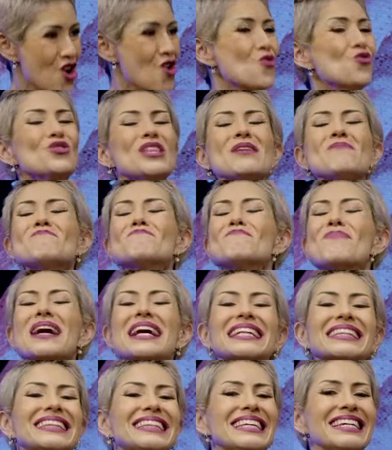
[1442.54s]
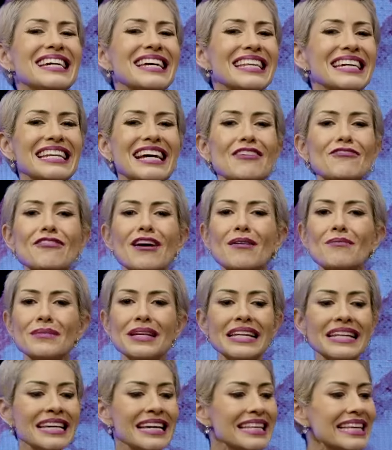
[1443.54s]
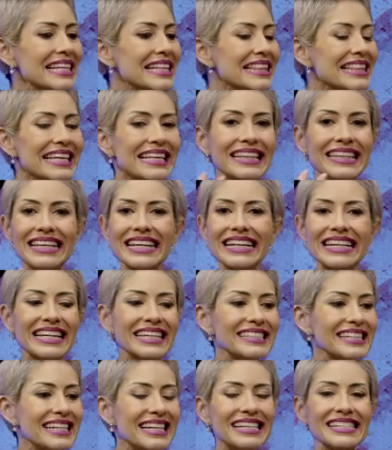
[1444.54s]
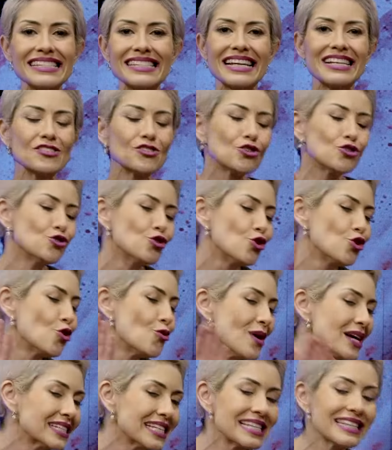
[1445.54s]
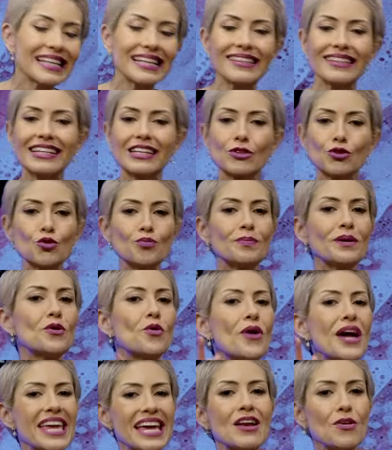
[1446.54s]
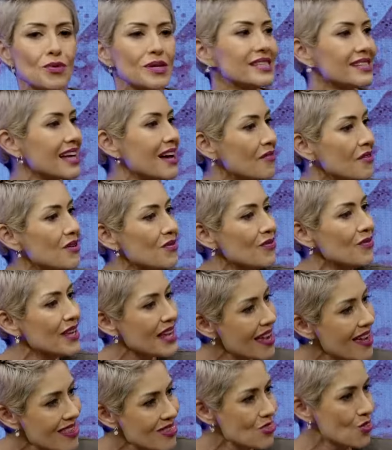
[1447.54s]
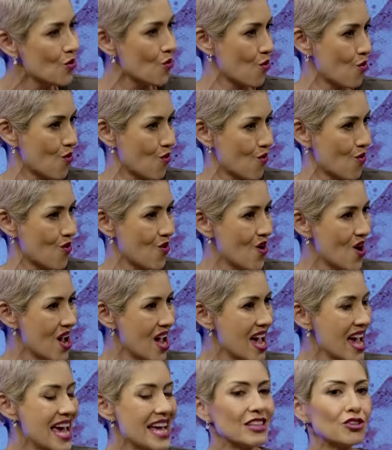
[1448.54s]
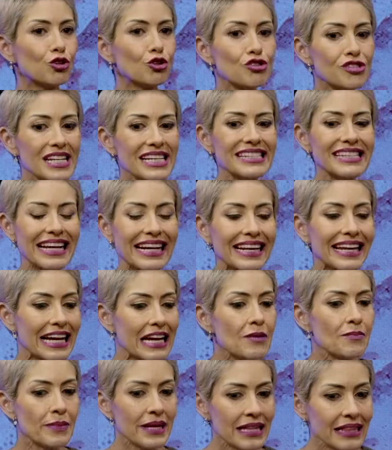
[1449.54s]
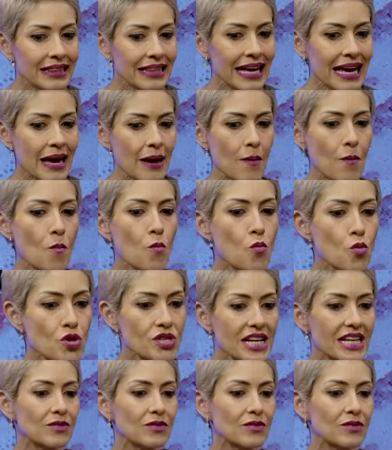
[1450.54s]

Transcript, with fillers: una empatía de la familia de entender que ese cansancio no lo vas a entender tú, pero ella lo está viviendo. Correcto. Entonces, realmente muchas